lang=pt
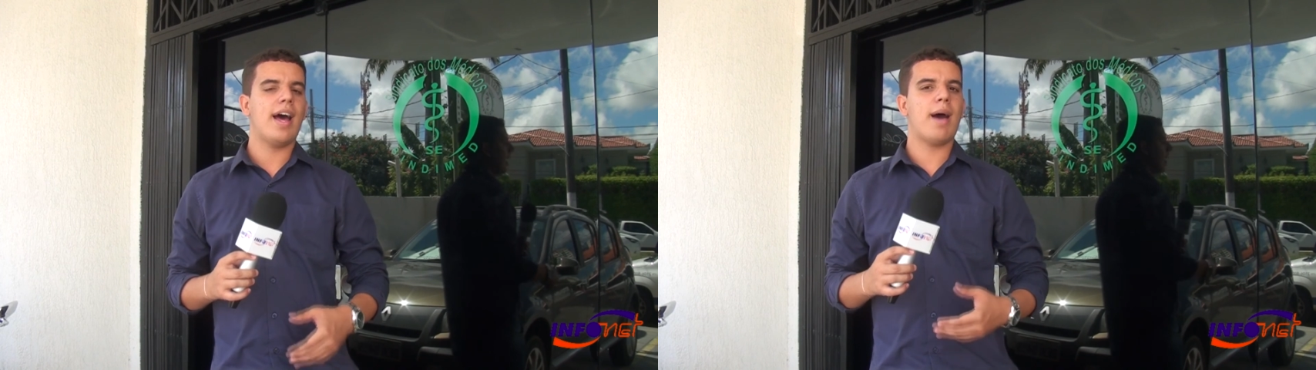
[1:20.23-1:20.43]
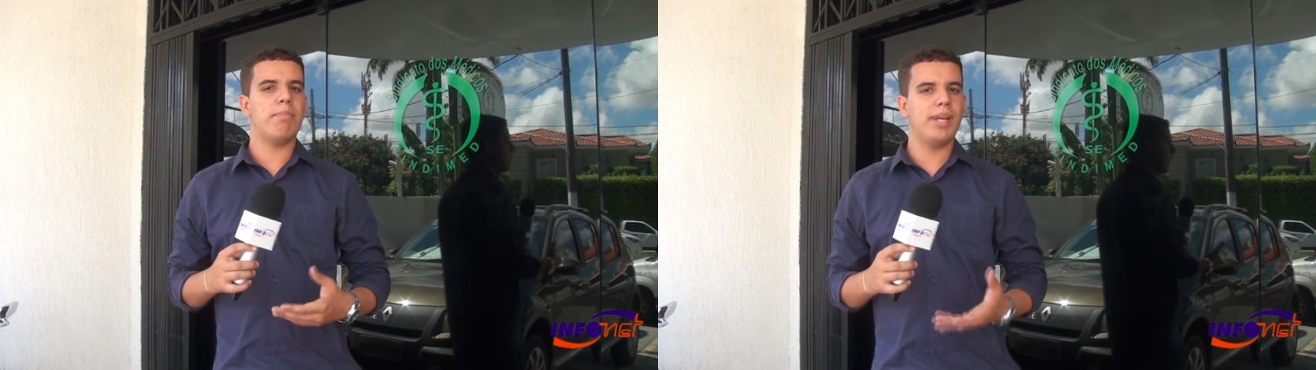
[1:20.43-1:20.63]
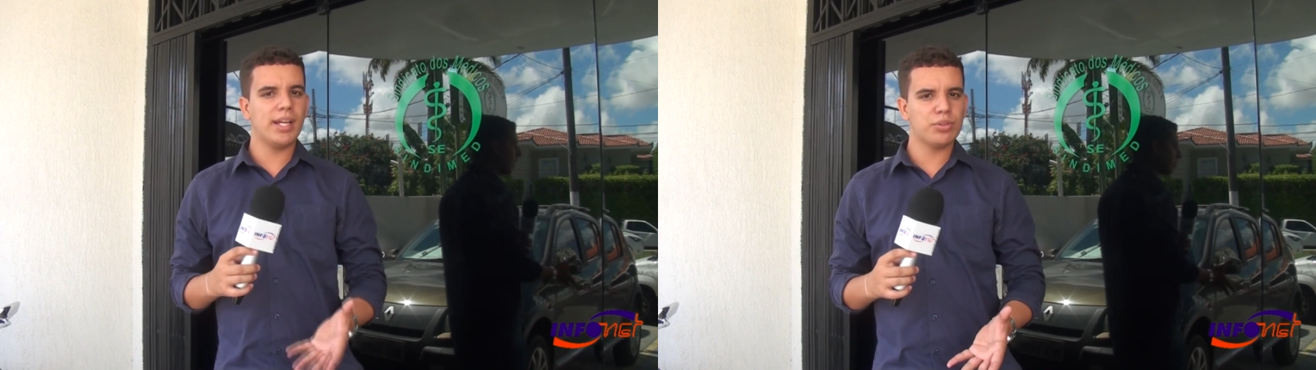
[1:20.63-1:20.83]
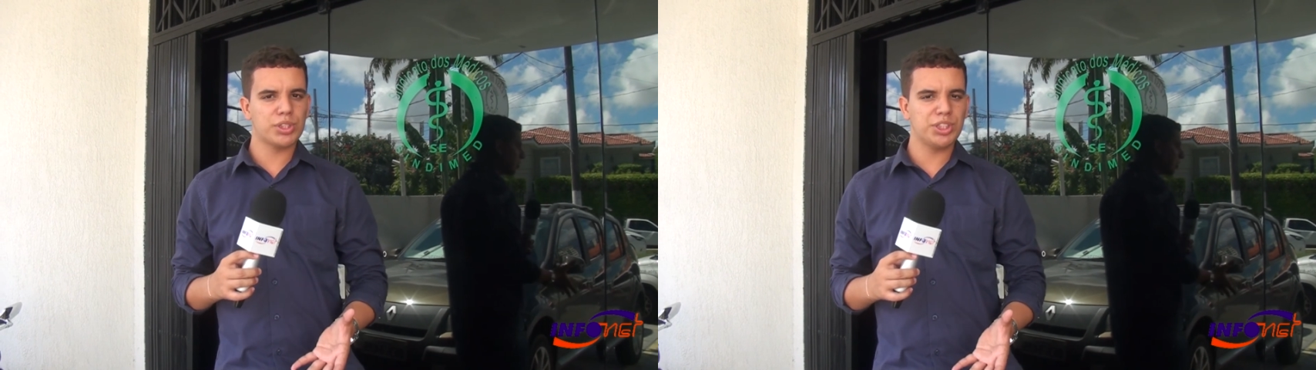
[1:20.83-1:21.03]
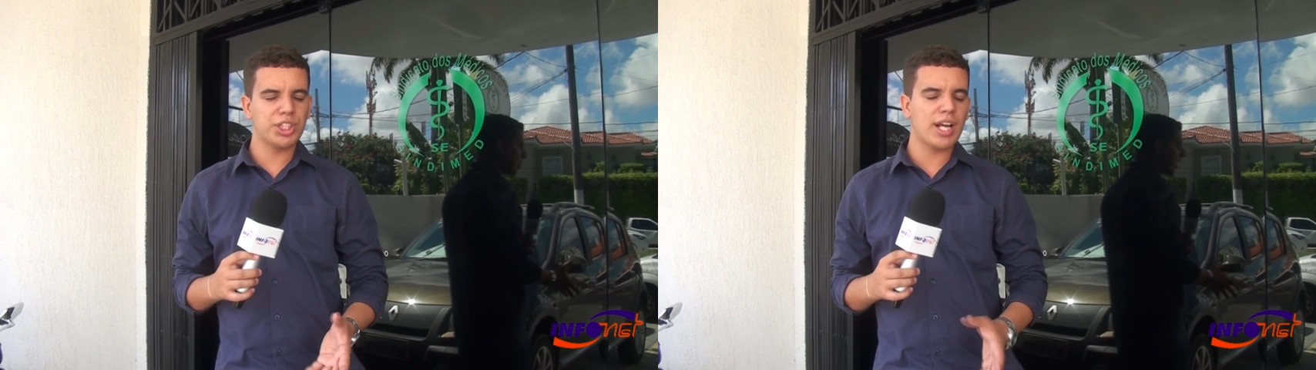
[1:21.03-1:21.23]
a briga do
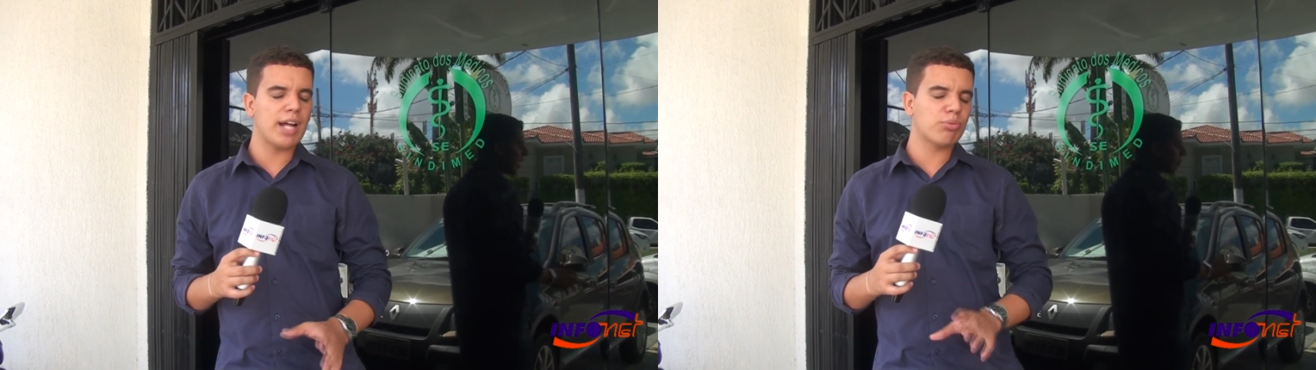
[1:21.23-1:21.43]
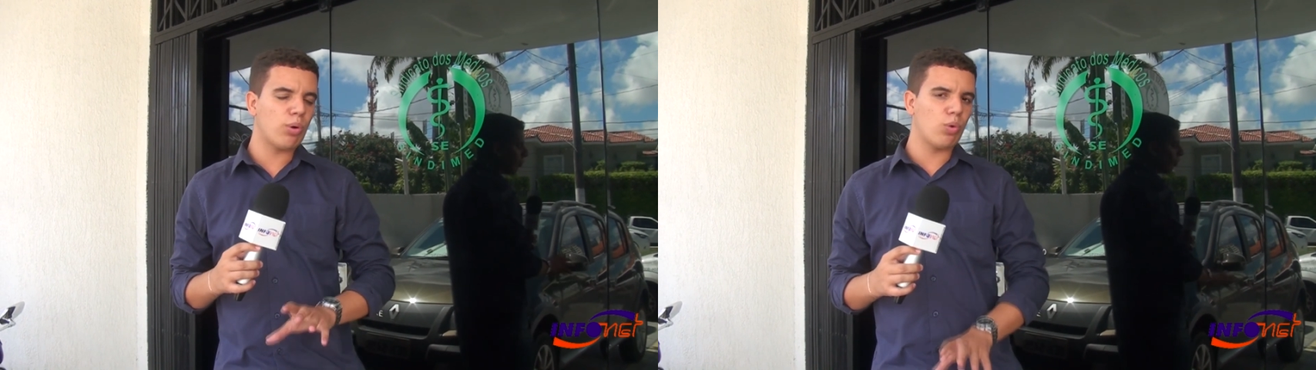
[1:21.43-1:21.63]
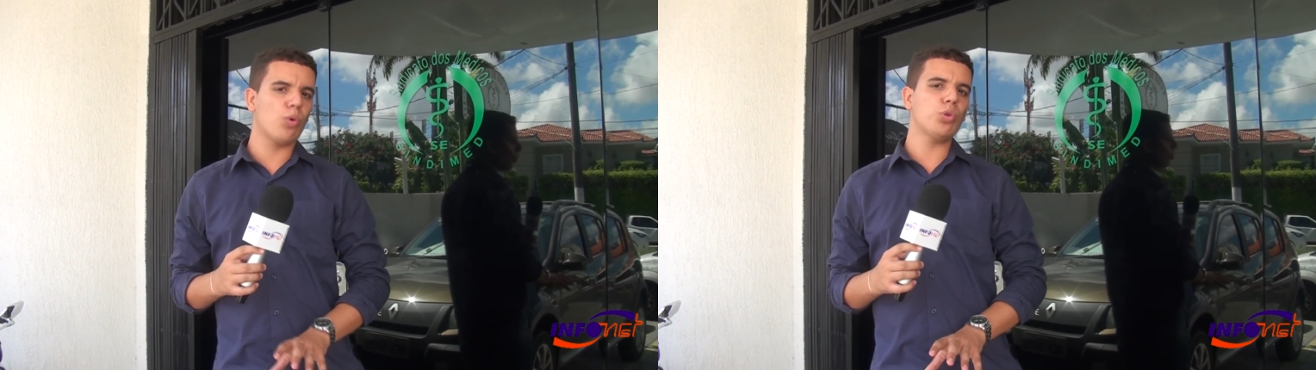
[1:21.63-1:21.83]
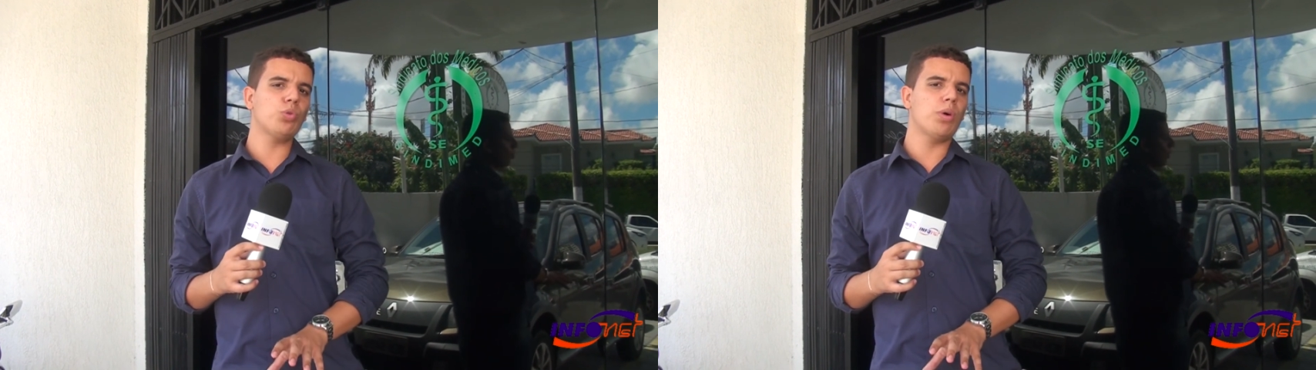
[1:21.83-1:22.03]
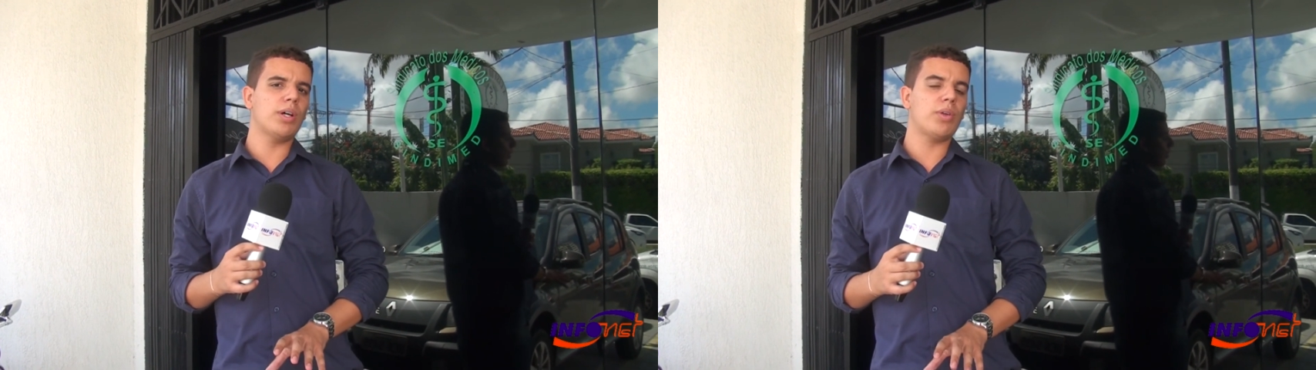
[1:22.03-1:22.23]
sindicato ao longo
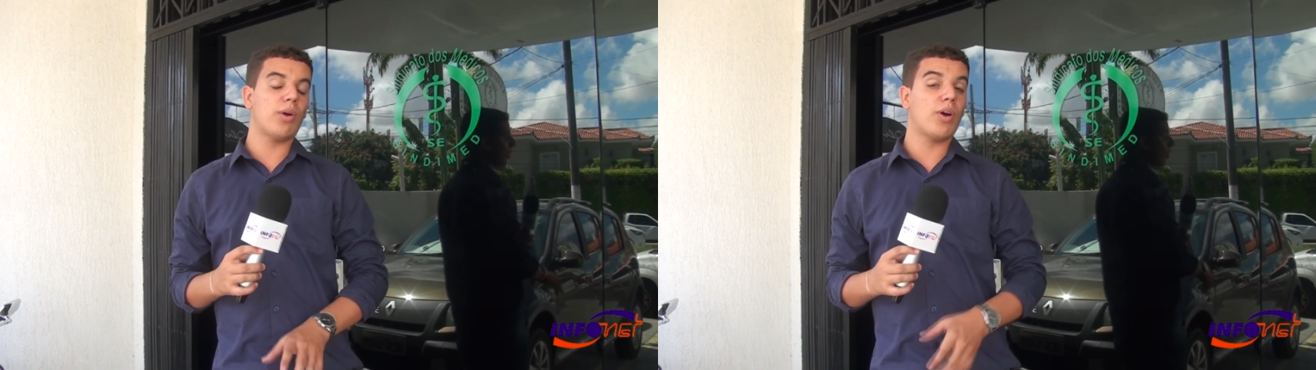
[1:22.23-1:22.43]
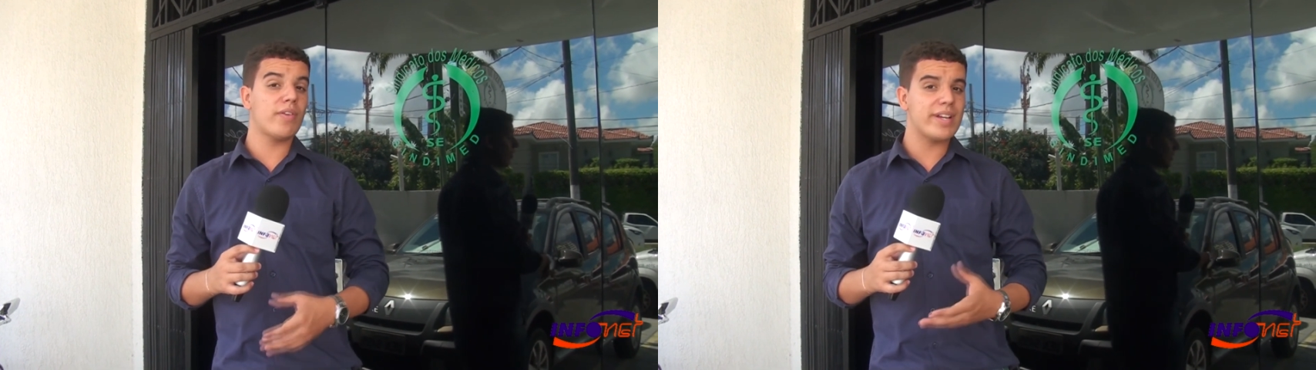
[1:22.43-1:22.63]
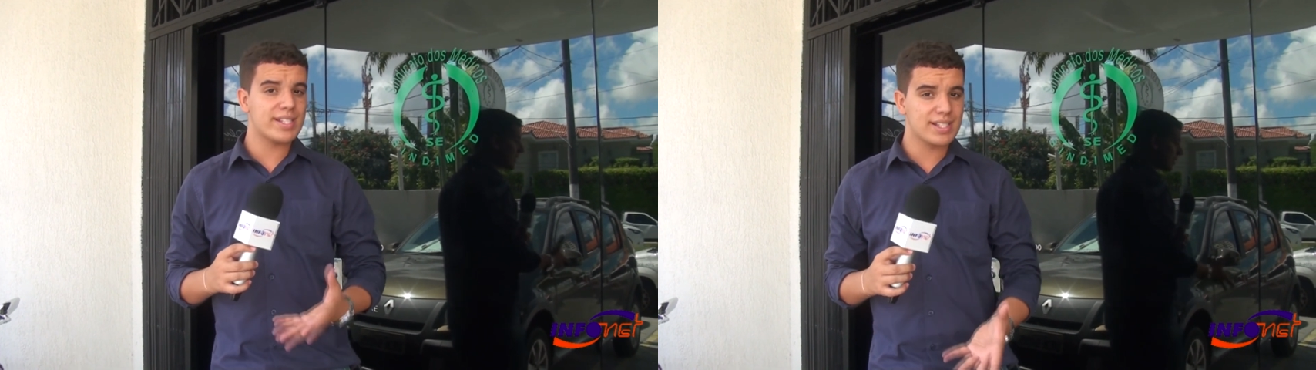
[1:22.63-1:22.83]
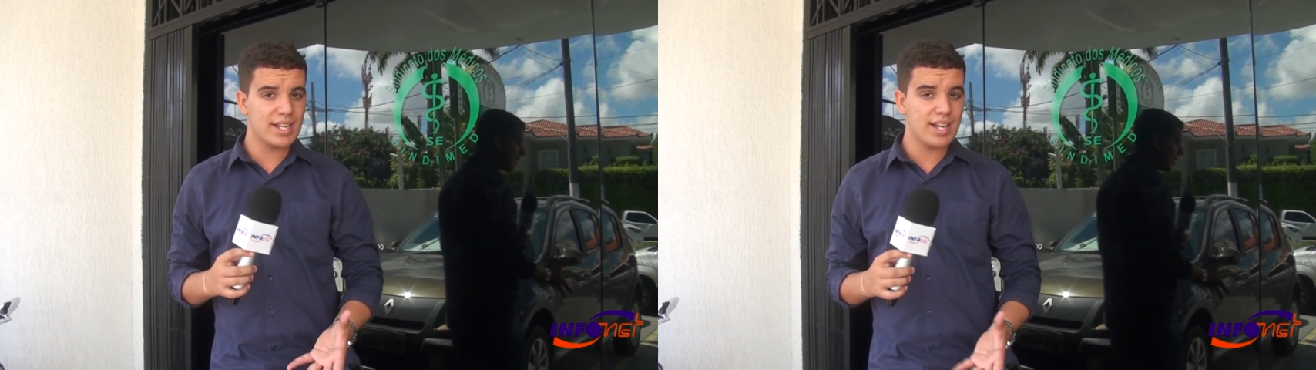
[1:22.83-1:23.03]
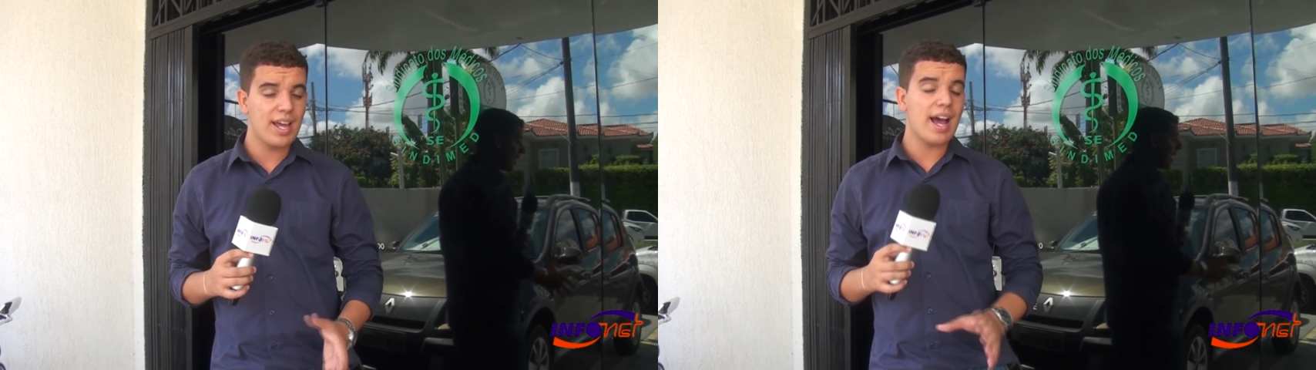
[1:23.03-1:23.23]
do ano agora vai
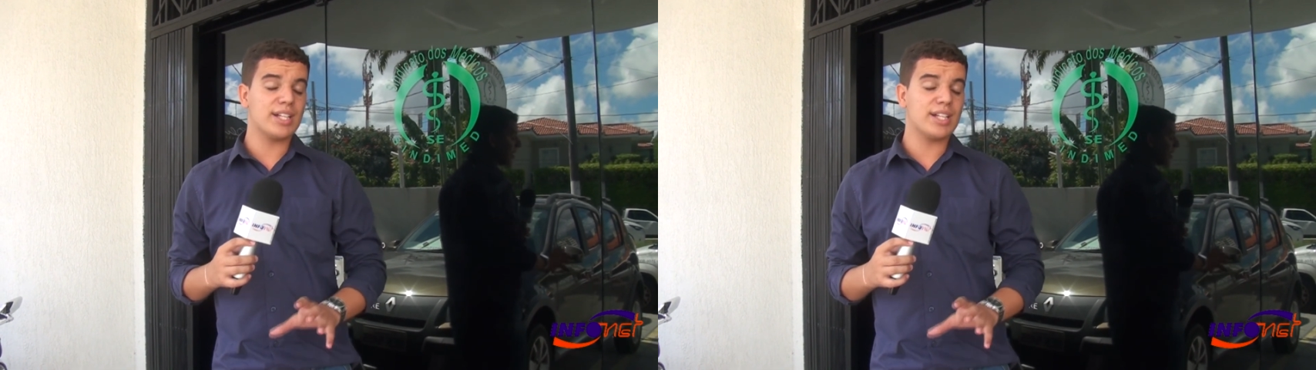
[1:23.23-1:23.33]
ser